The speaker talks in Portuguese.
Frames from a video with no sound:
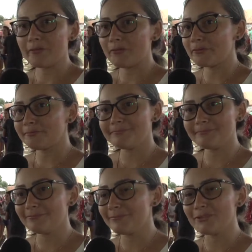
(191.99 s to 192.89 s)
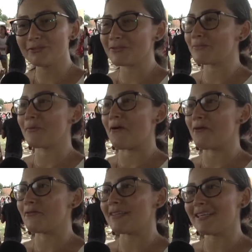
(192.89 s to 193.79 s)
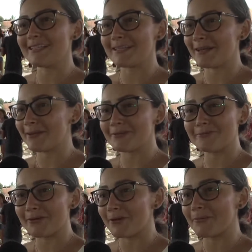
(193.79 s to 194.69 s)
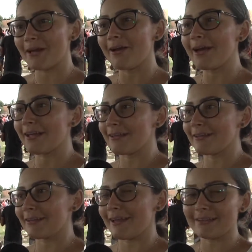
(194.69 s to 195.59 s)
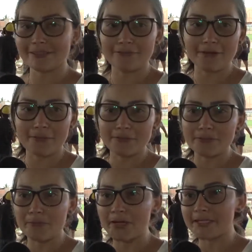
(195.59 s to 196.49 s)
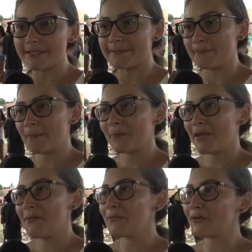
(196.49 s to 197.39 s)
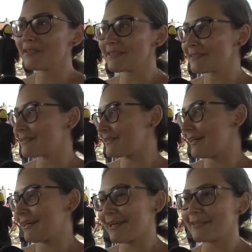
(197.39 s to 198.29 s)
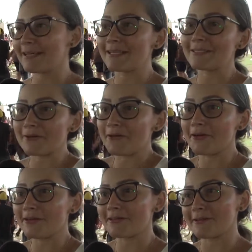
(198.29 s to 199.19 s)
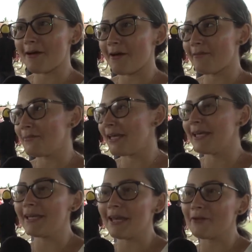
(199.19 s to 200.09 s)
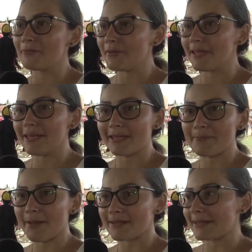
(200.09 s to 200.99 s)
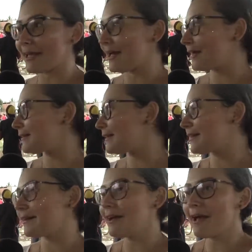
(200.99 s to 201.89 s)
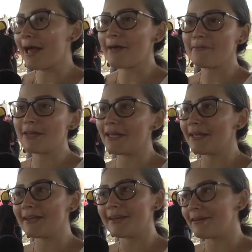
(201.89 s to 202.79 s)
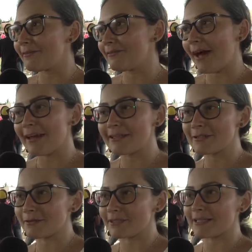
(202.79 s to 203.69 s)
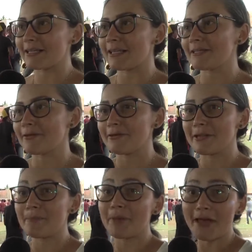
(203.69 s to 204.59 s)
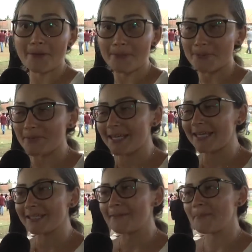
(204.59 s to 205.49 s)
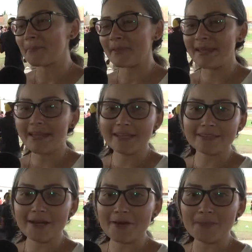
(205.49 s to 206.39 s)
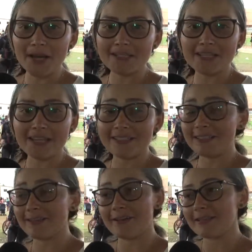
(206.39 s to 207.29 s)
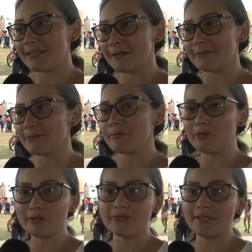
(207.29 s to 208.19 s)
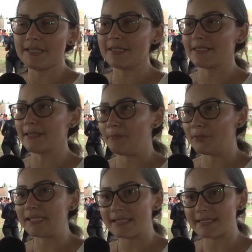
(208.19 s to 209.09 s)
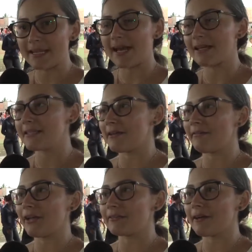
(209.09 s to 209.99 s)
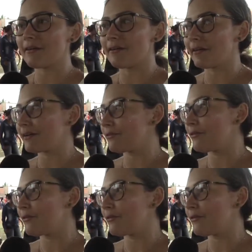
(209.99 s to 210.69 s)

com tudo de bom. E esse ano foi melhor ainda, né? Que tivemos muitas, muitas é, atrações, a Minnie, o Mickey, Pateta, a Emília, várias outras atrações, a Peppa, Pig. Então, para a gente, nós estamos muito felizes em poder encerrar esse evento agora